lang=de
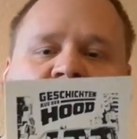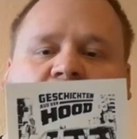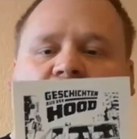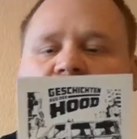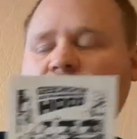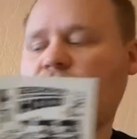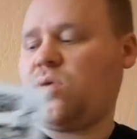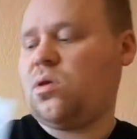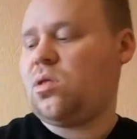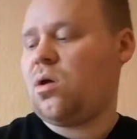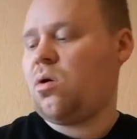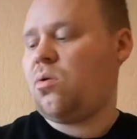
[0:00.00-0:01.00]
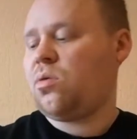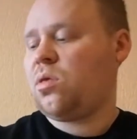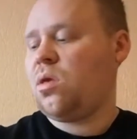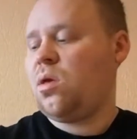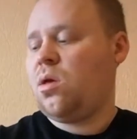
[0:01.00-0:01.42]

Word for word: Ja, so sieht der aus.